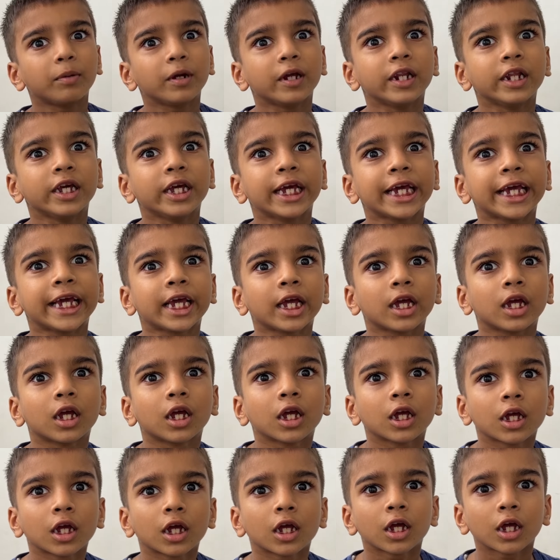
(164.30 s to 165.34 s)
भी नहीं
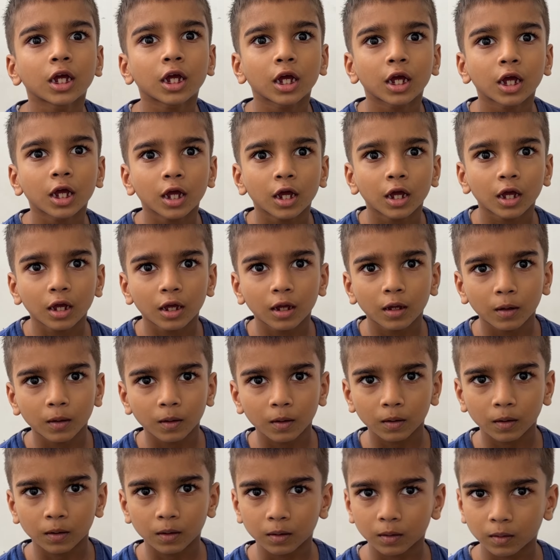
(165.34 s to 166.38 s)
अच्छा
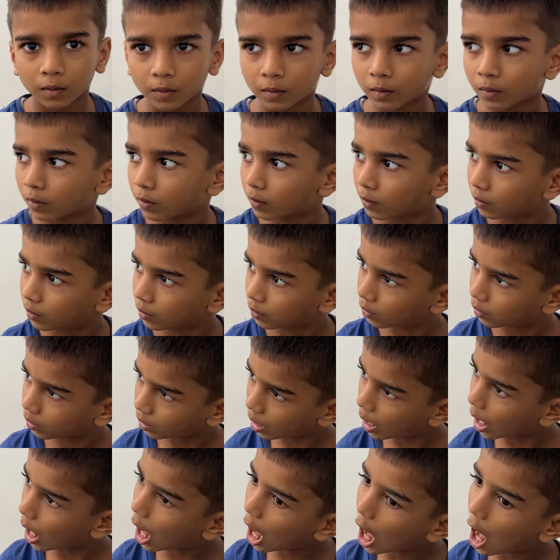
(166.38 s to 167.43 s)
दिन भर पानी देना
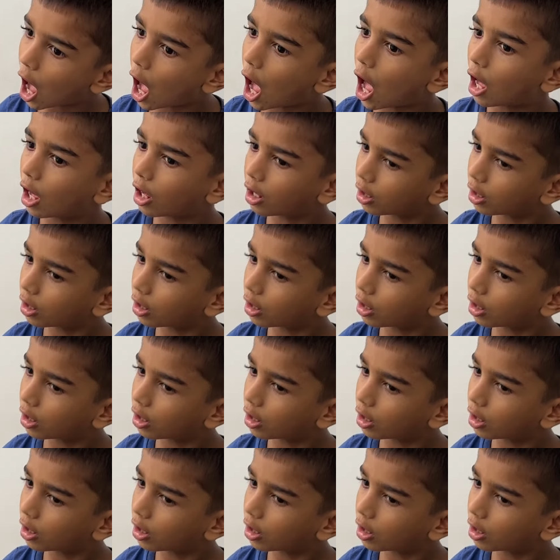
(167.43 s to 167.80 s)
हाँ,